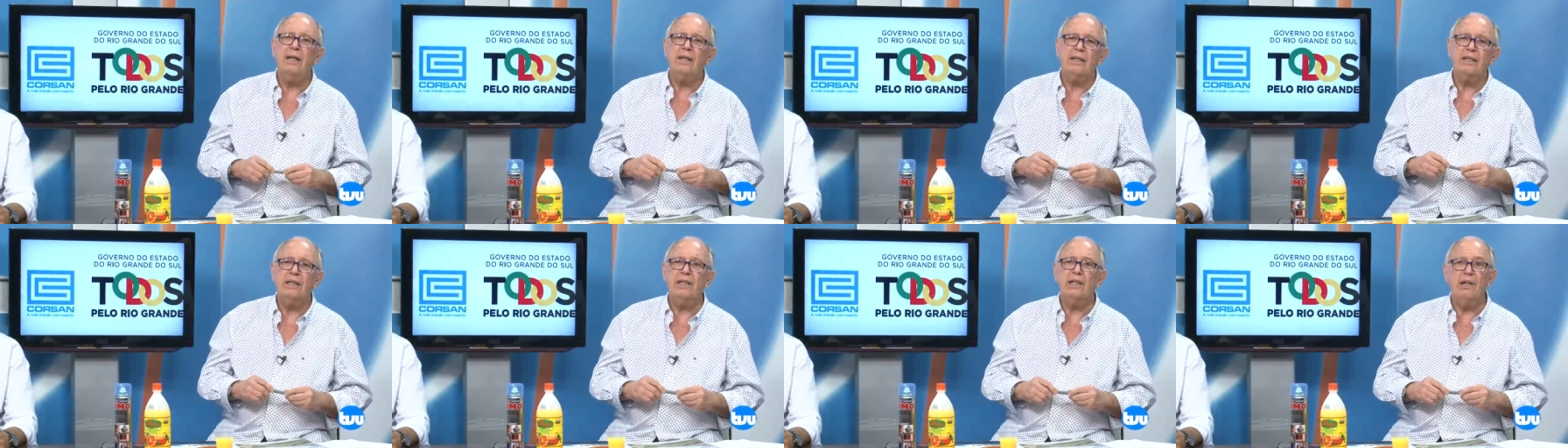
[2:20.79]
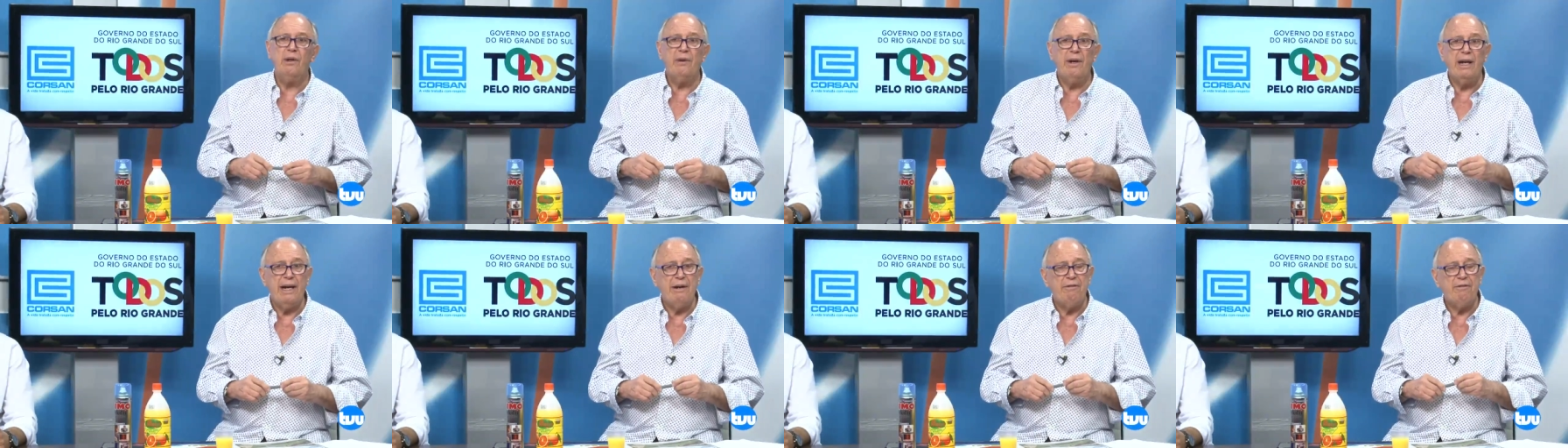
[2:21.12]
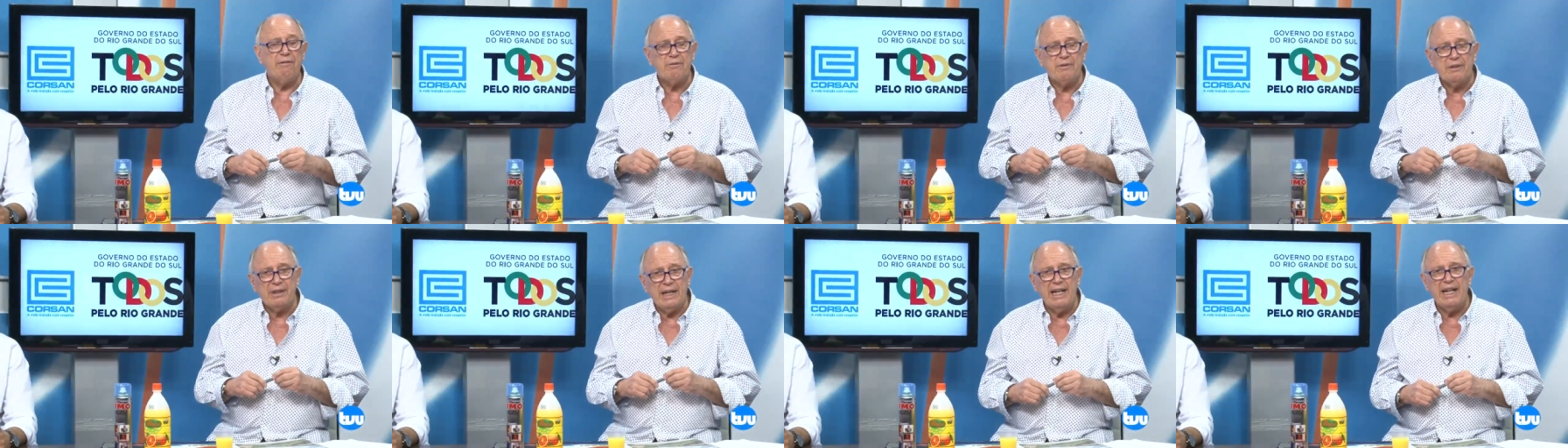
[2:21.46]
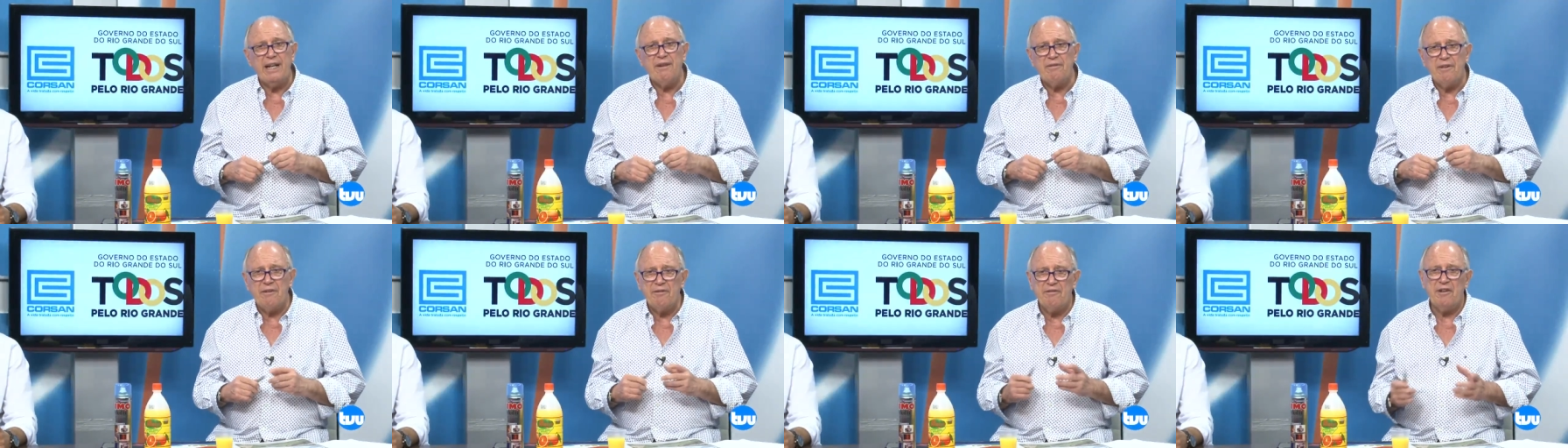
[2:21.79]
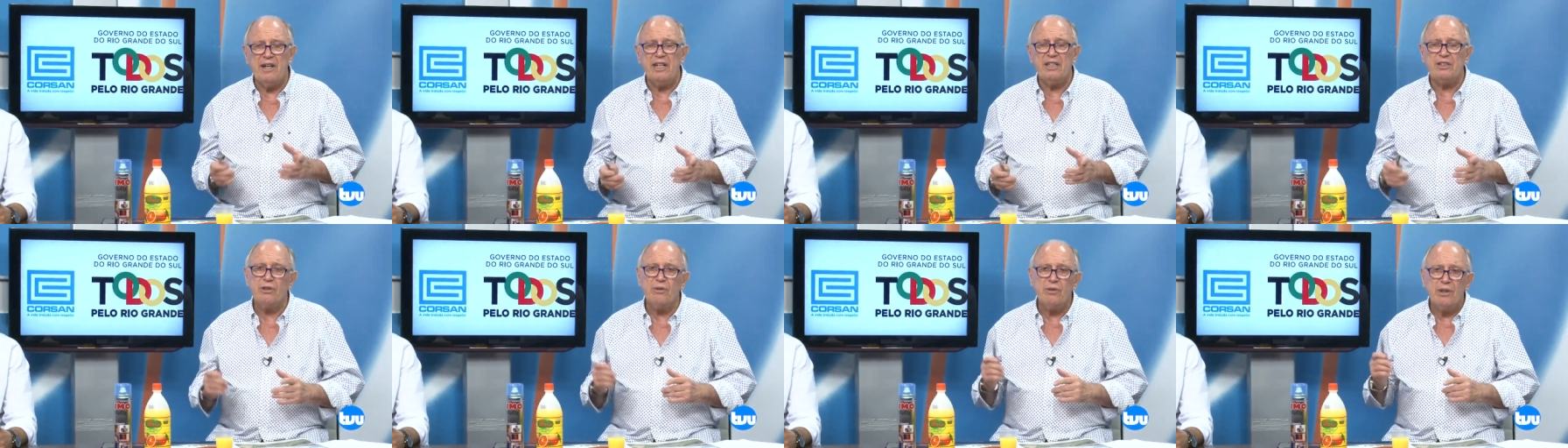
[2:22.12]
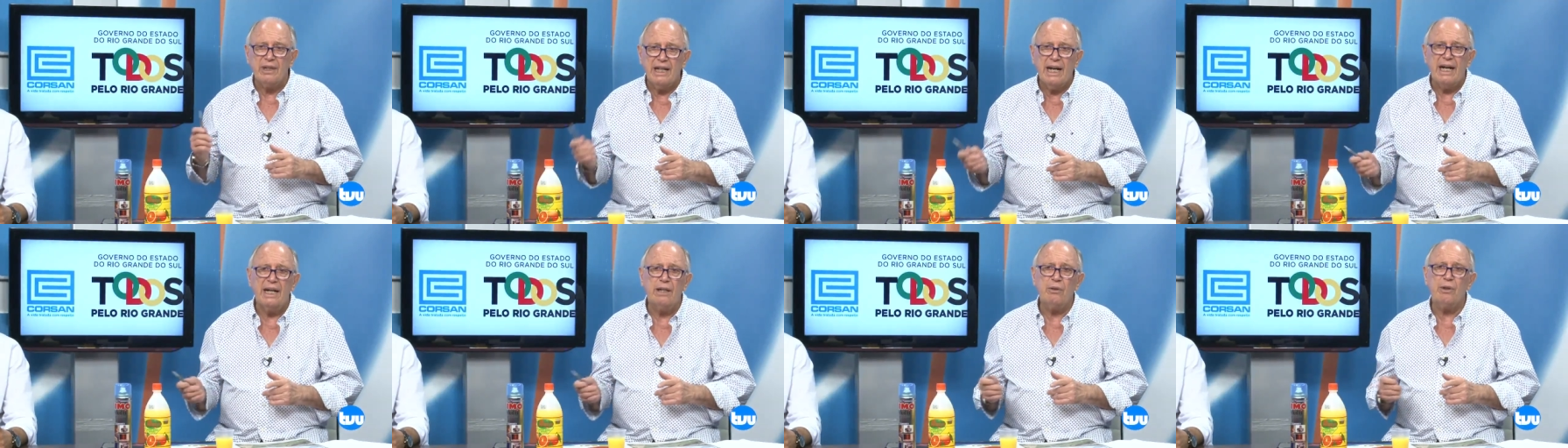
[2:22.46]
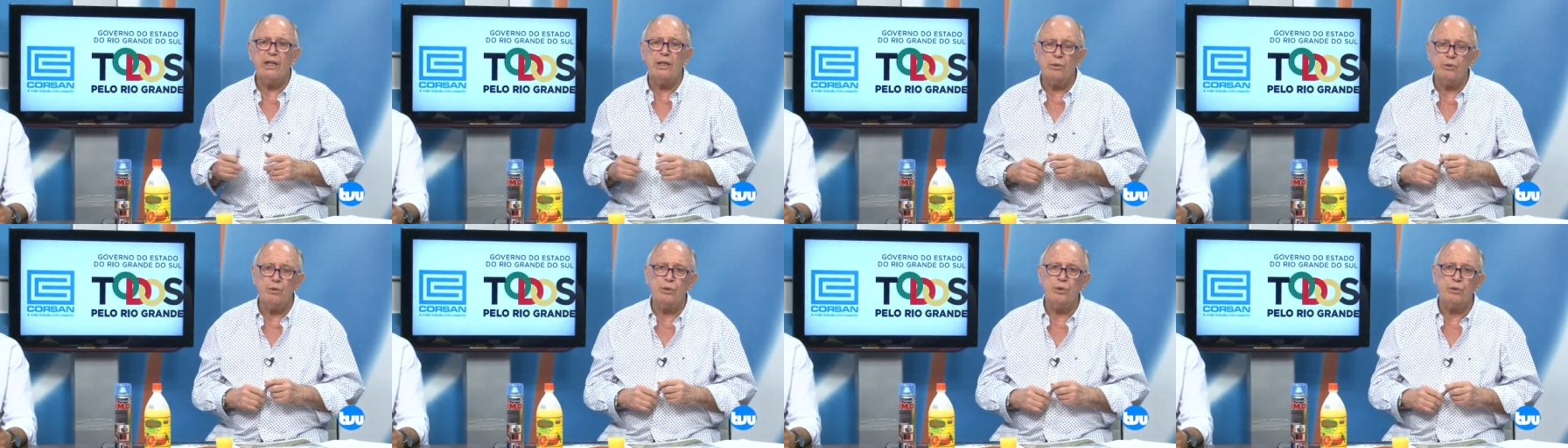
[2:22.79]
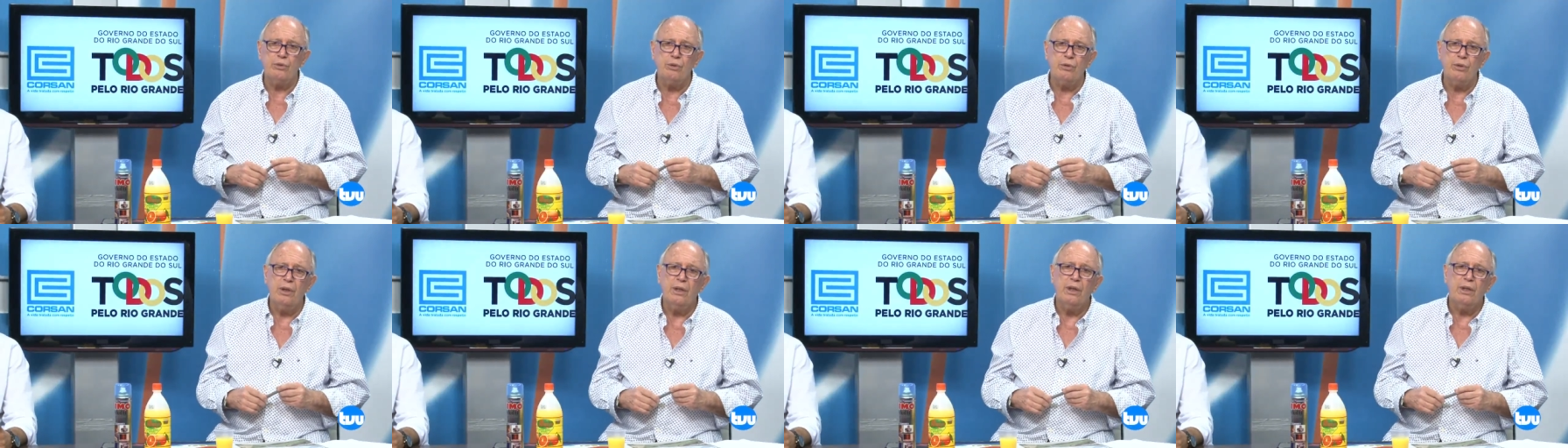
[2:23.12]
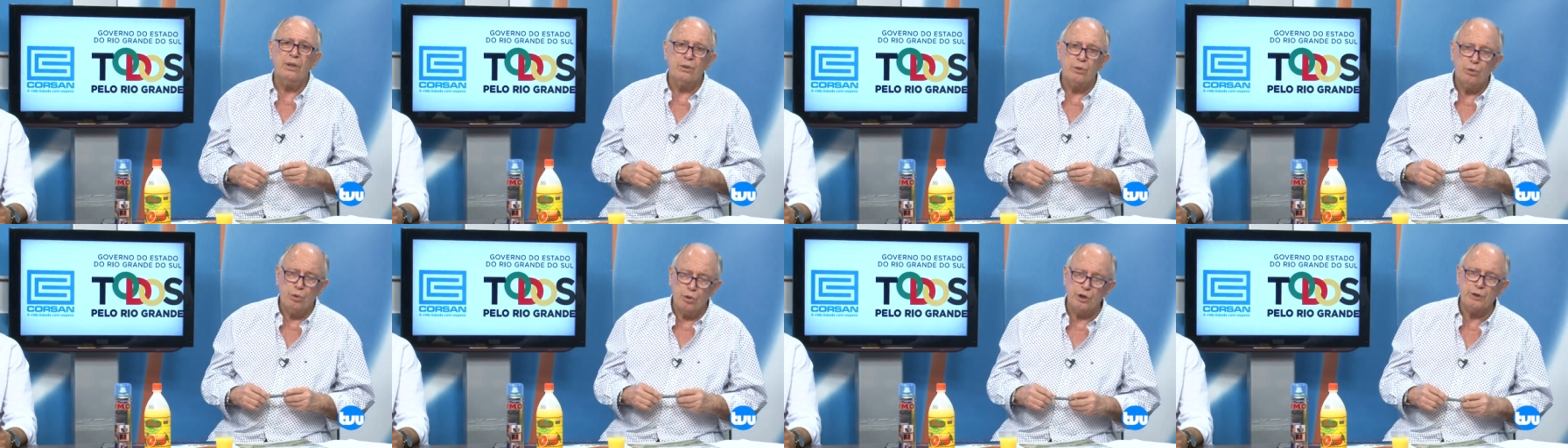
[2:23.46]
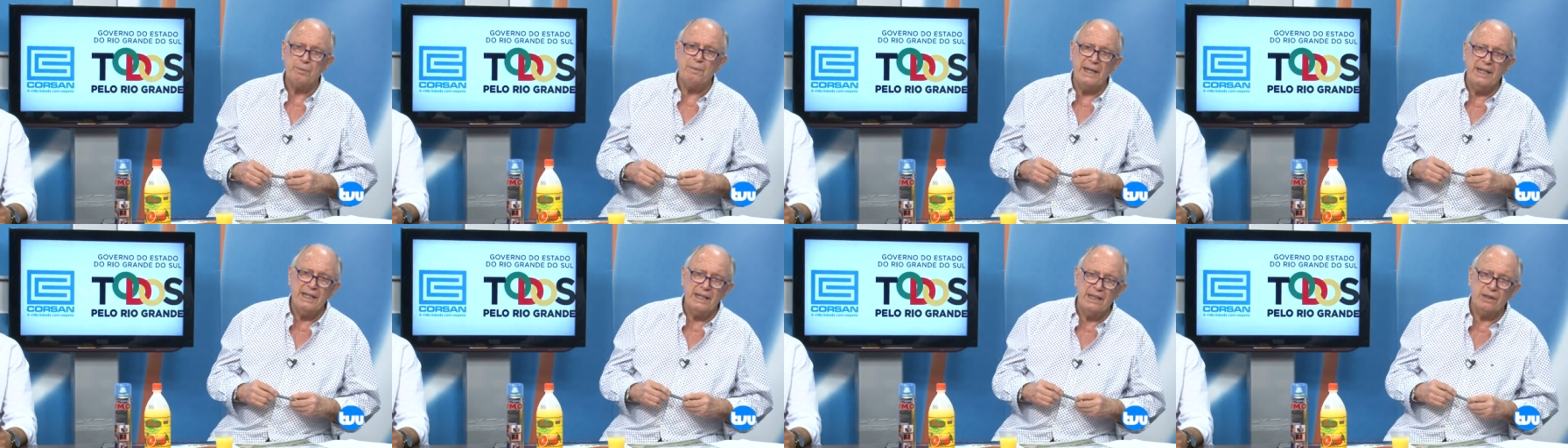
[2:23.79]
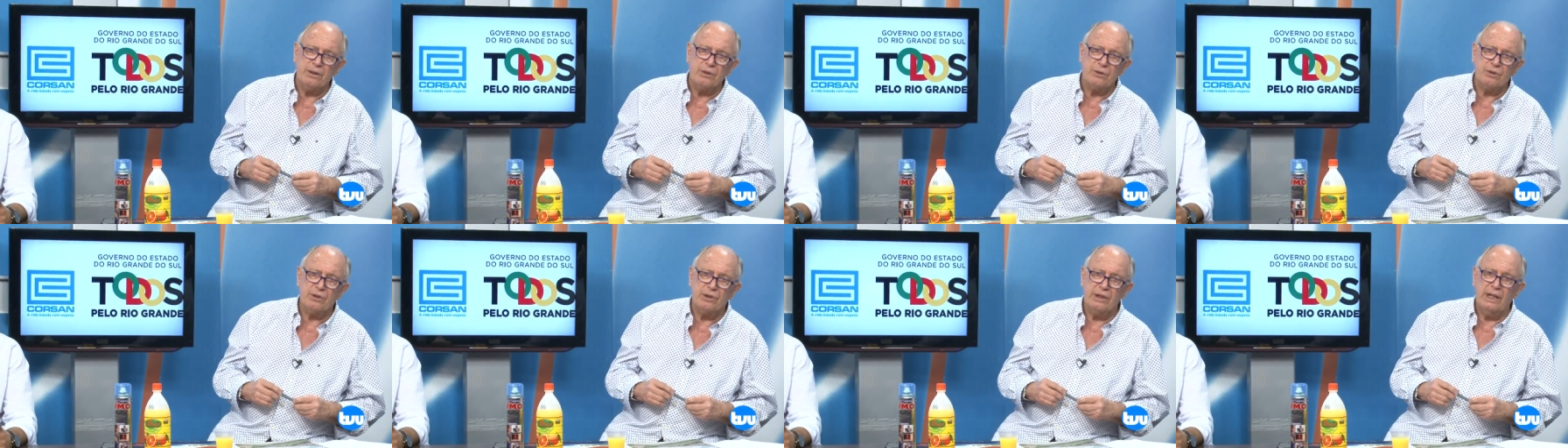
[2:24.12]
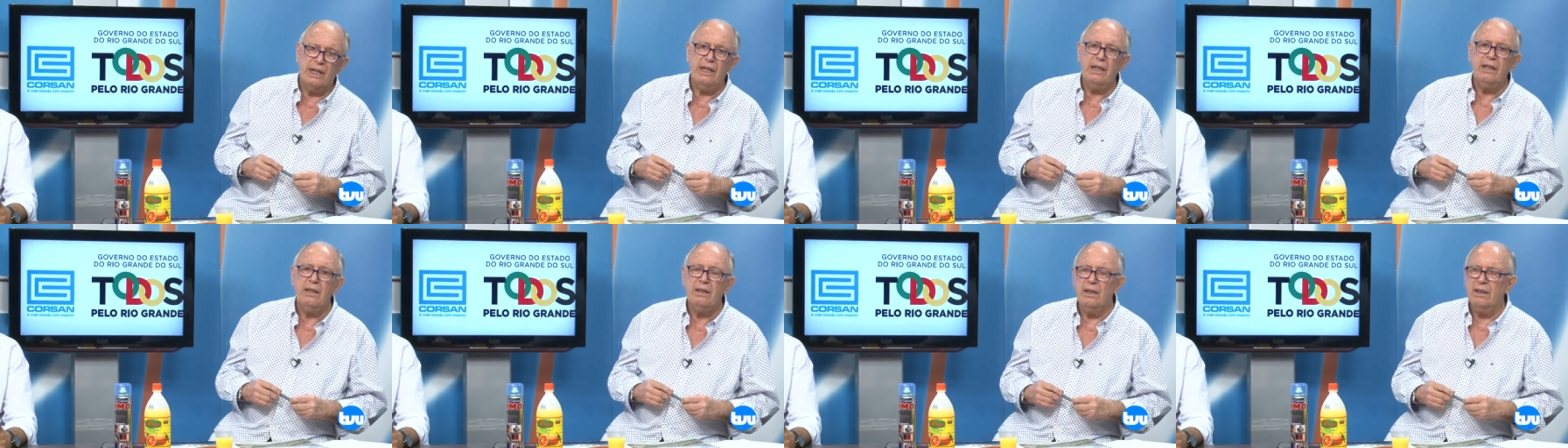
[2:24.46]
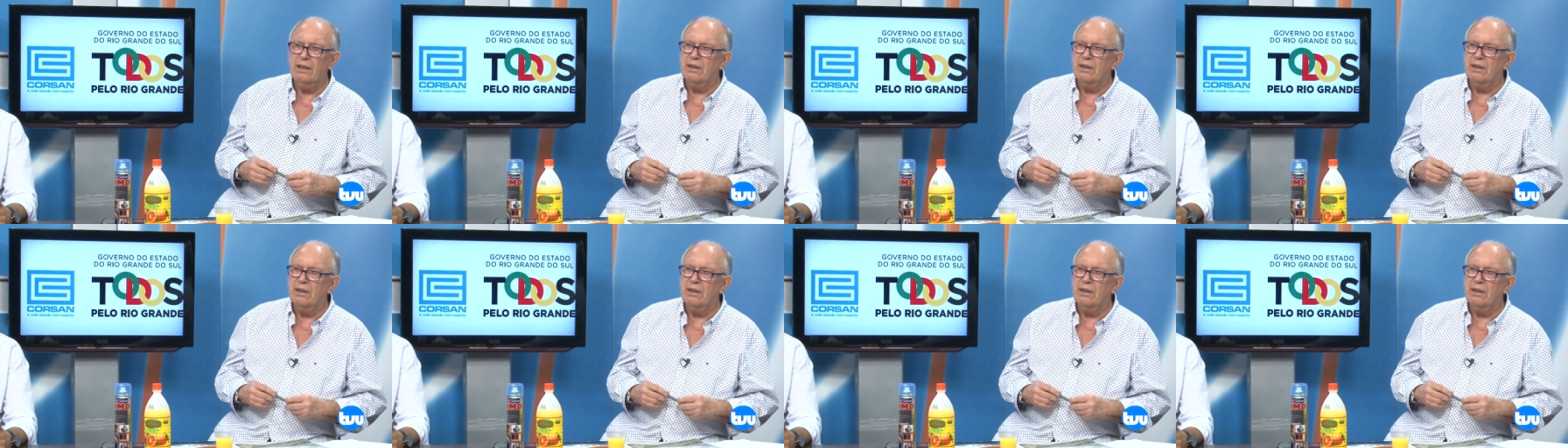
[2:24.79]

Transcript: que não é tarefa fácil lá no reduto dos baianos, né?